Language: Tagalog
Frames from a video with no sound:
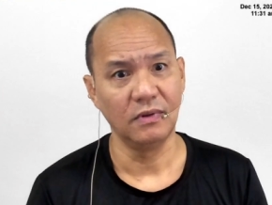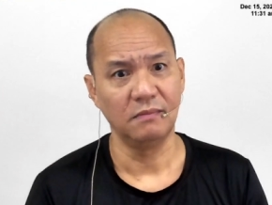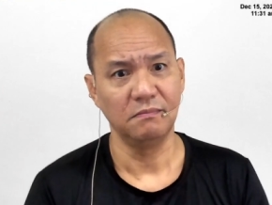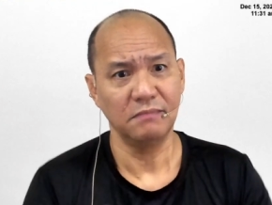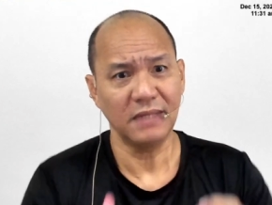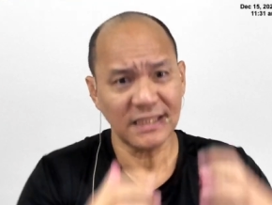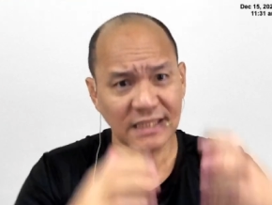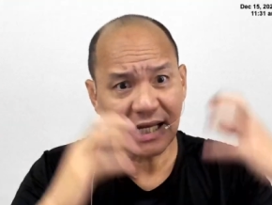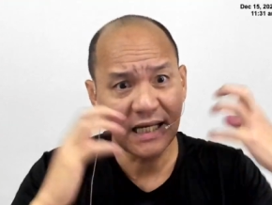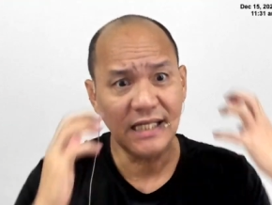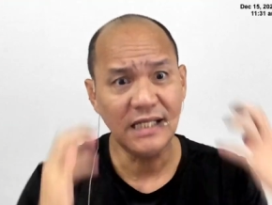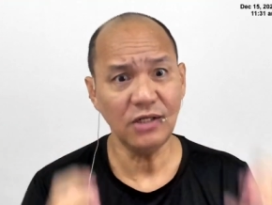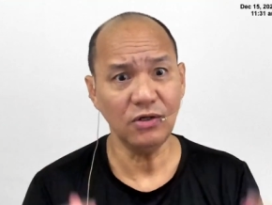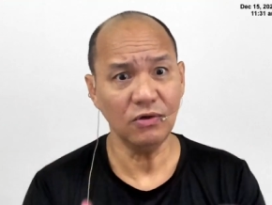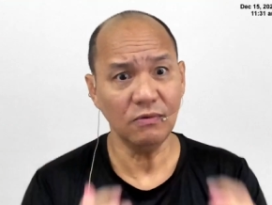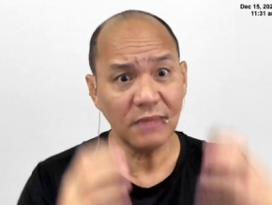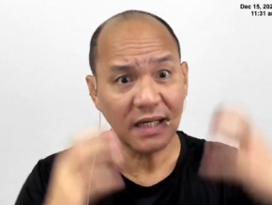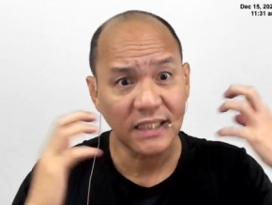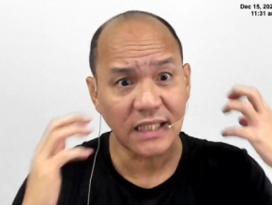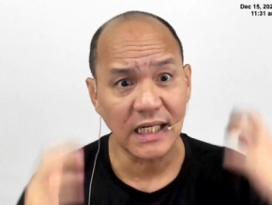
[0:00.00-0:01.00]
matalino
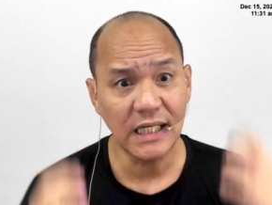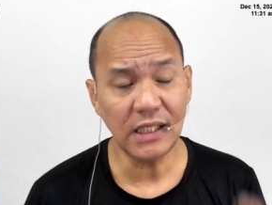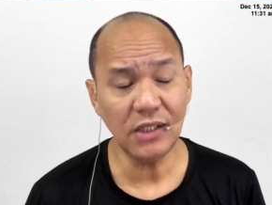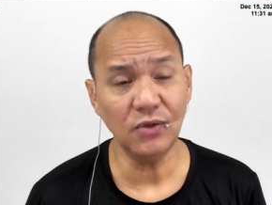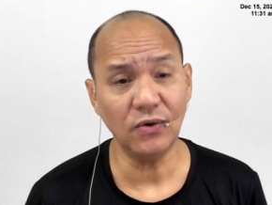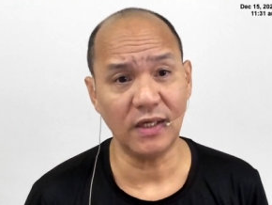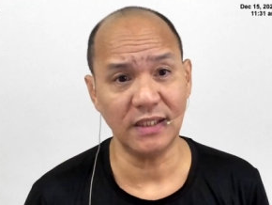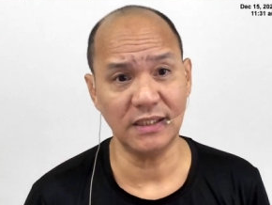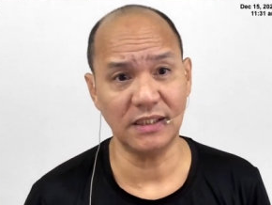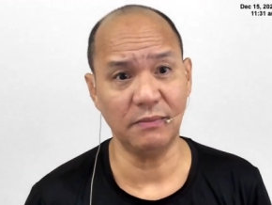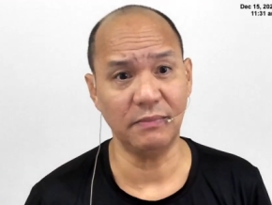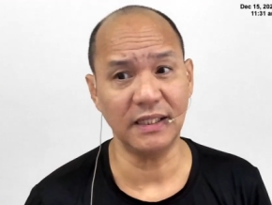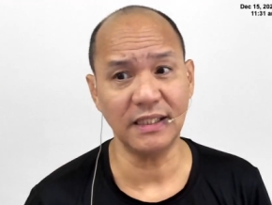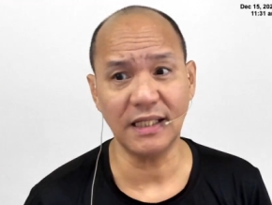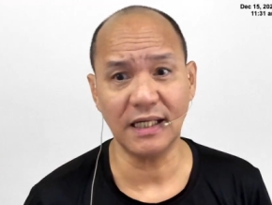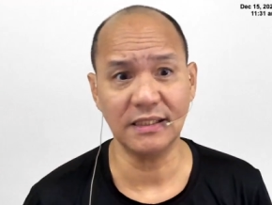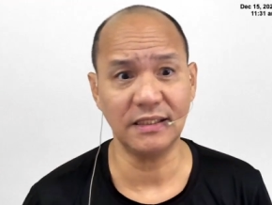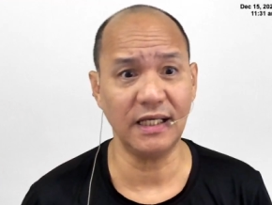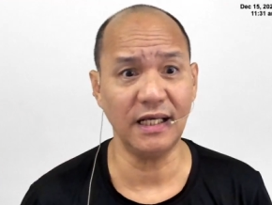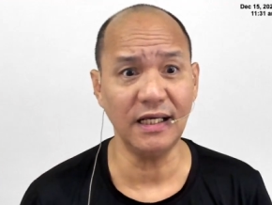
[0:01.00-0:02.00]
matalino ka sa
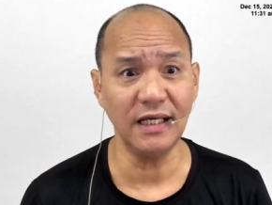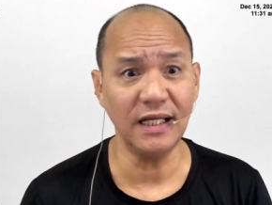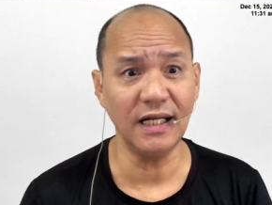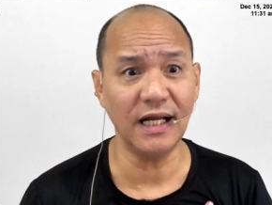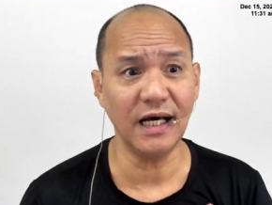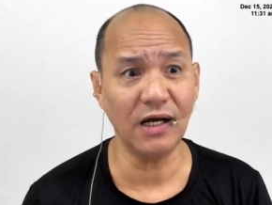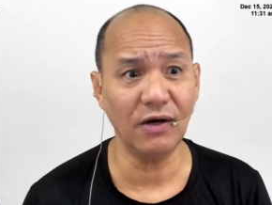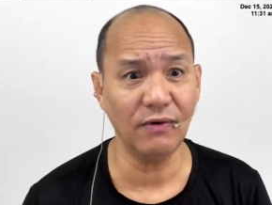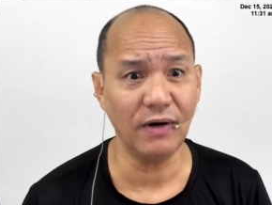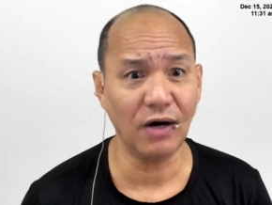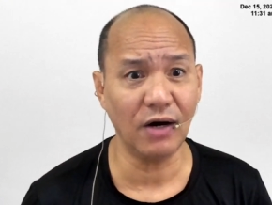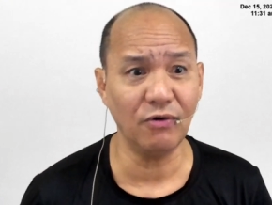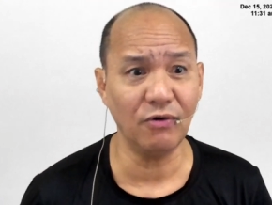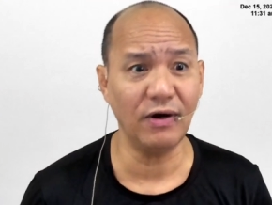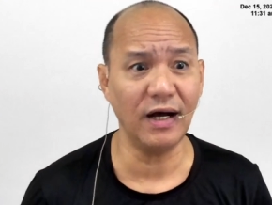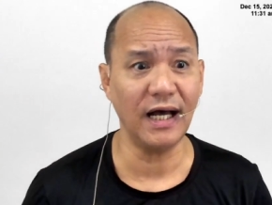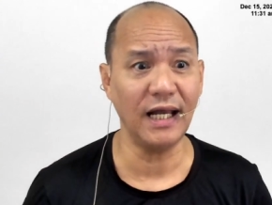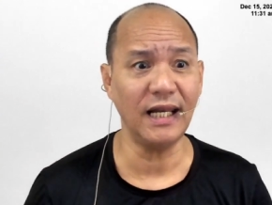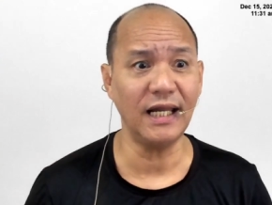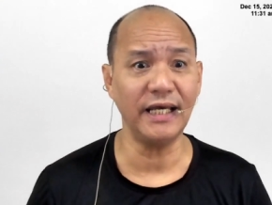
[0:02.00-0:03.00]
batas. Eh, ang ginagawa ko
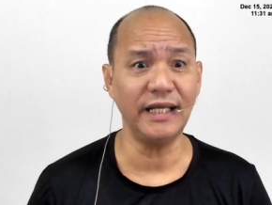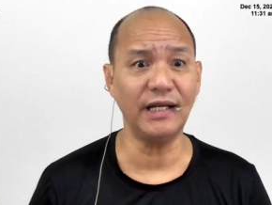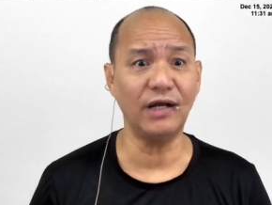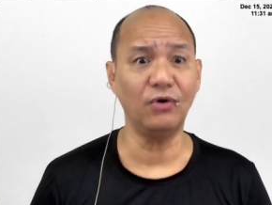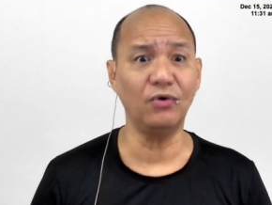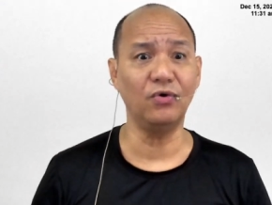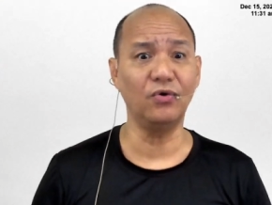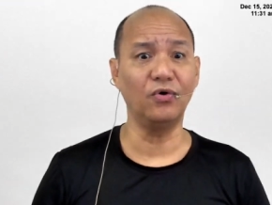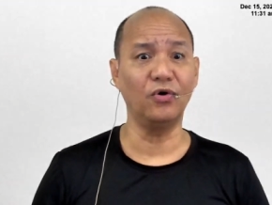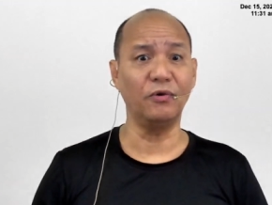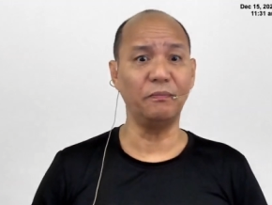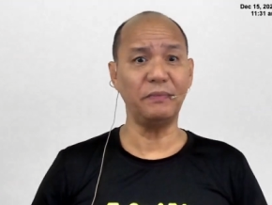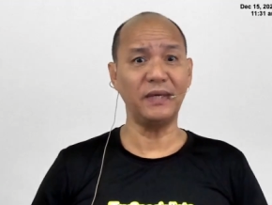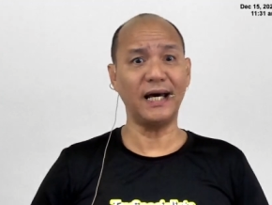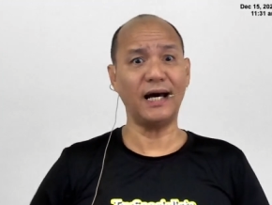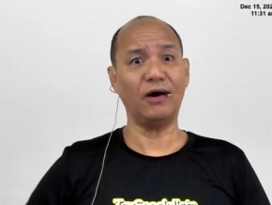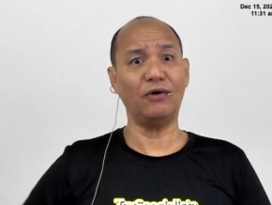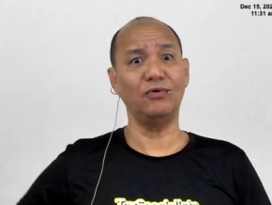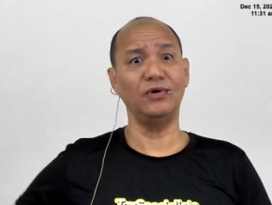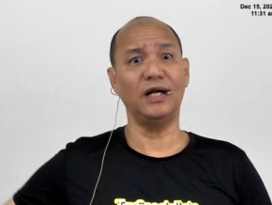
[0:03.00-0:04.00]
nga lang,
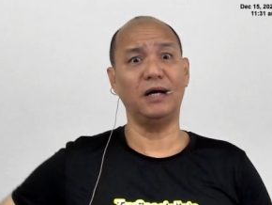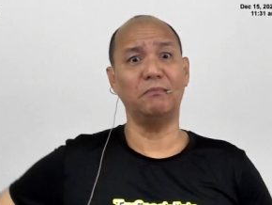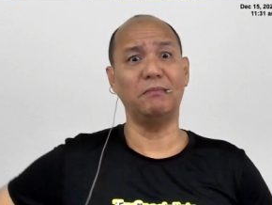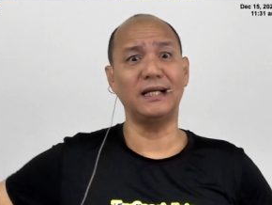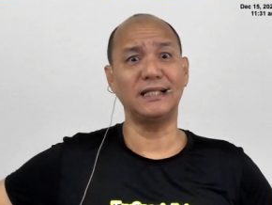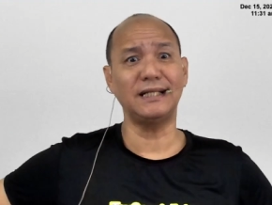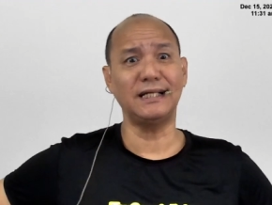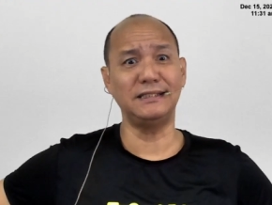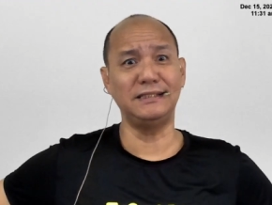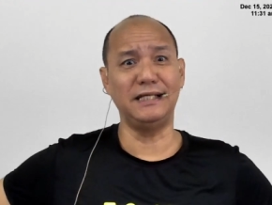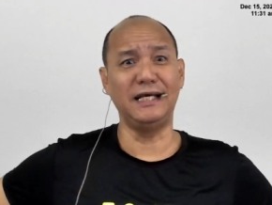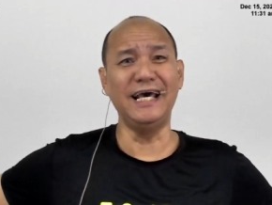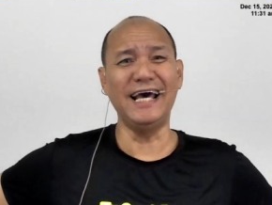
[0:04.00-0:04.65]
inangungopia eh, ako ng batas eh.